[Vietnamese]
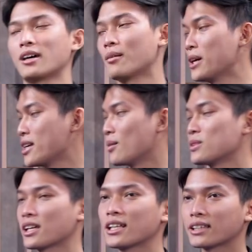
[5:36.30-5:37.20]
mà bây giờ
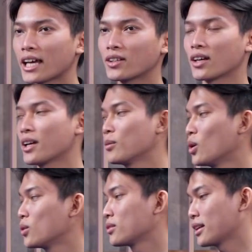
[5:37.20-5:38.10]
mình sẽ đi test cho anh em
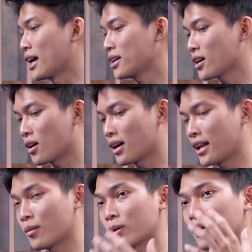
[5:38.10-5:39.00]
luôn để cho
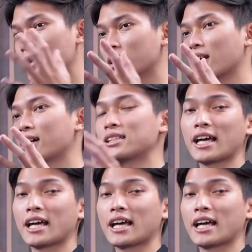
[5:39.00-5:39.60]
anh em có thể biết được là cái